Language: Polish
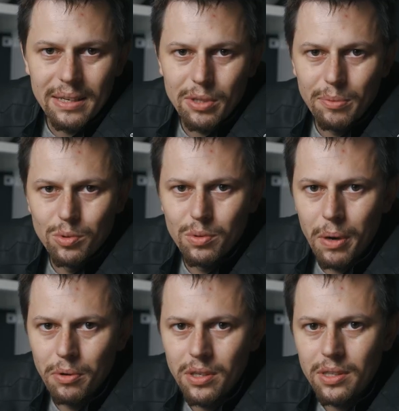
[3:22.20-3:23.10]
nam tam
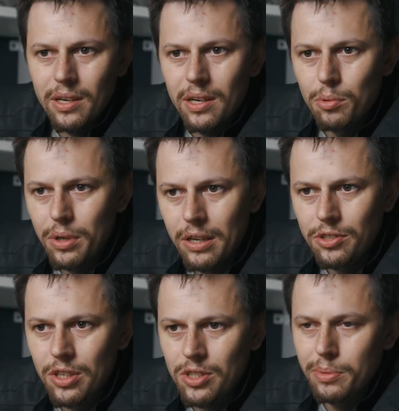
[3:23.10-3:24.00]
uzupełni te ujęcia,